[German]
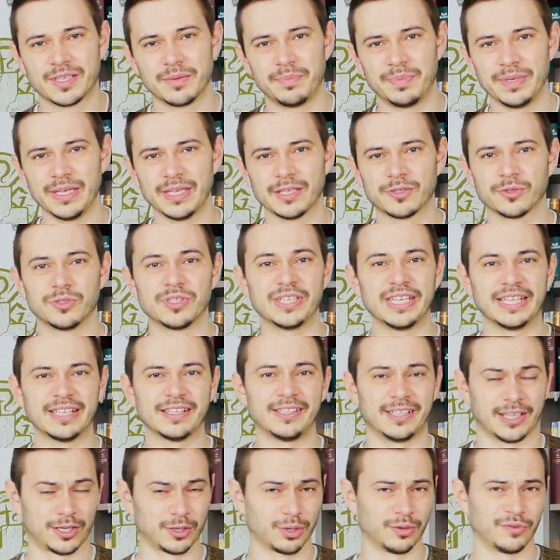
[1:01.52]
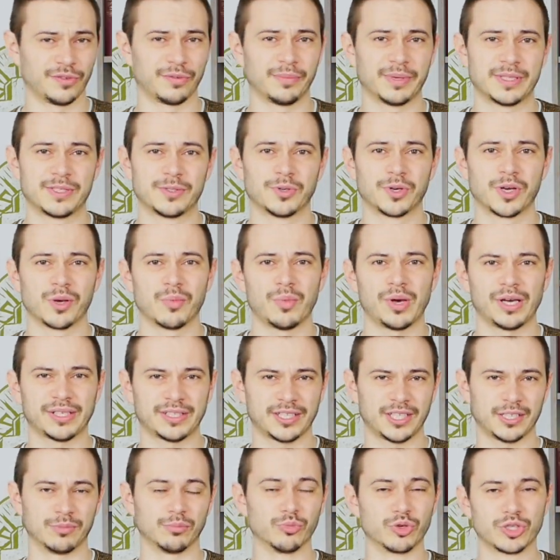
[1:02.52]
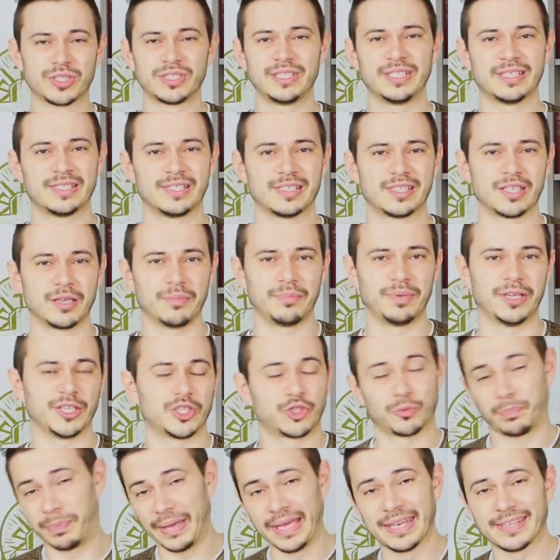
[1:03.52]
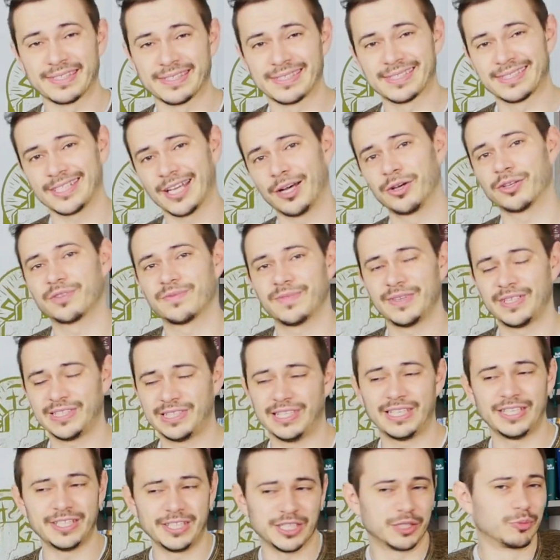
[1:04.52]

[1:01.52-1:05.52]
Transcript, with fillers: Gebet und jeder, der Konfirmation gemacht hat, musste dieses Gebet spätestens da auswendig lernen.